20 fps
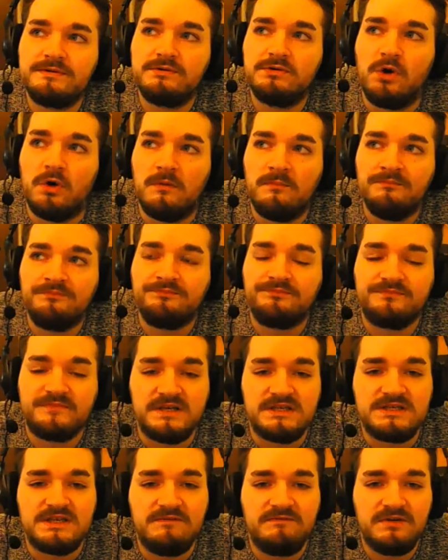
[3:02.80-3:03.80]
ja,
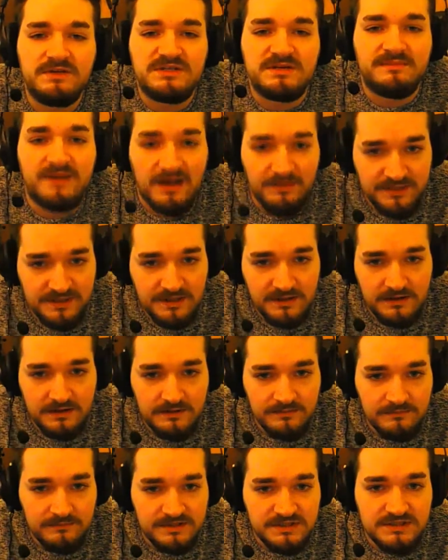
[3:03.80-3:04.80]
dann sehen wir uns am Nachmittag,
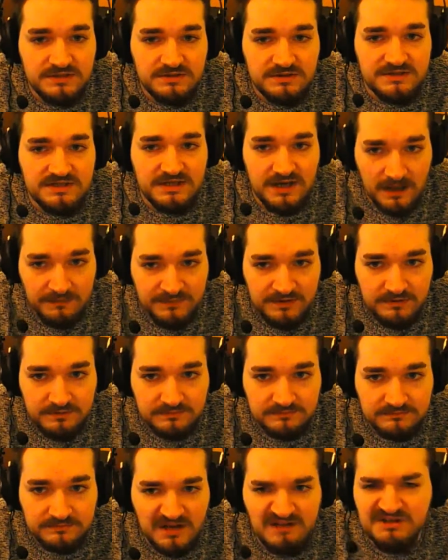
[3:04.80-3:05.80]
beziehungsweise Abend,
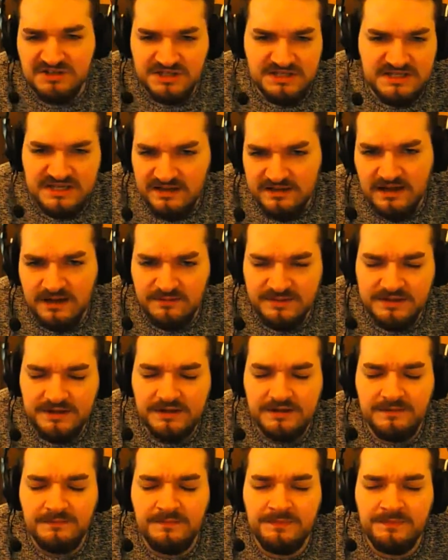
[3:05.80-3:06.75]
aber ah, ist jetzt eher Nachmittag.